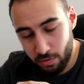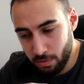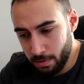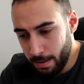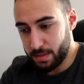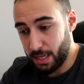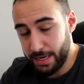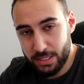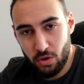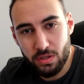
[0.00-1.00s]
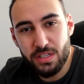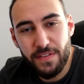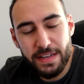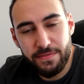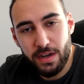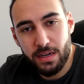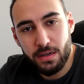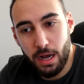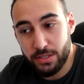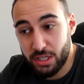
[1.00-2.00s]
Wohnung, dann jetzt noch ein Zweitwagen.
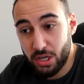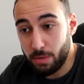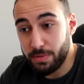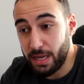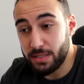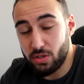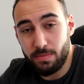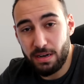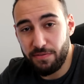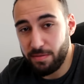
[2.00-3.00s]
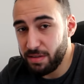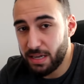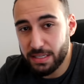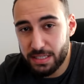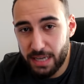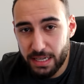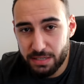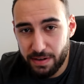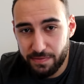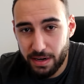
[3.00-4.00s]
Also ich glaube, eine ganz normale Familie kann sich keinen
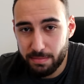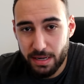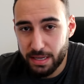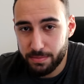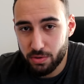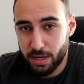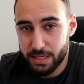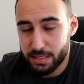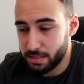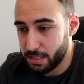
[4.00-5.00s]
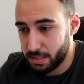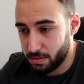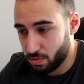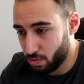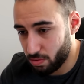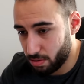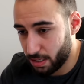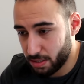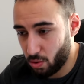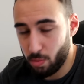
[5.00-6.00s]
Zweitwagen mal eben so leisten, jetzt so
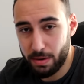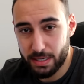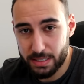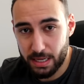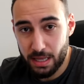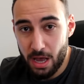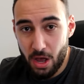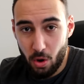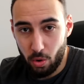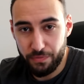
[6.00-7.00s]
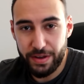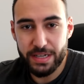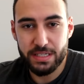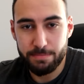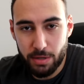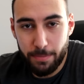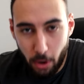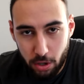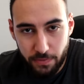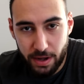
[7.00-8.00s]
ganz grob mal gesagt. Und wenn das ein
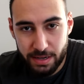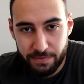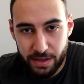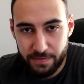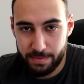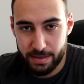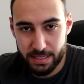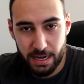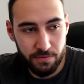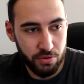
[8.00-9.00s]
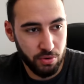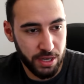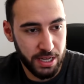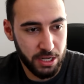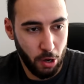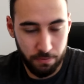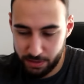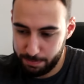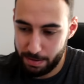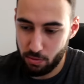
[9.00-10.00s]
Gebrauchtwagen wäre, wenn man sagen würde, okay, die kaufen
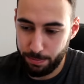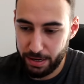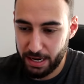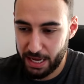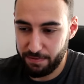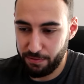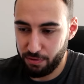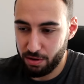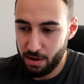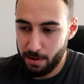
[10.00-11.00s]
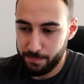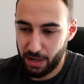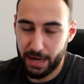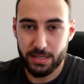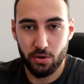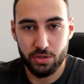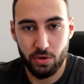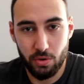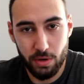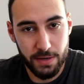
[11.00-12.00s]
sich bei Mobile irgendwie für 3000
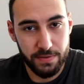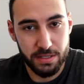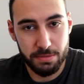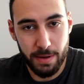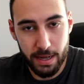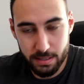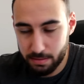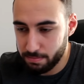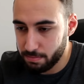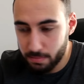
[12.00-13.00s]
Euro irgendwie ein Smart,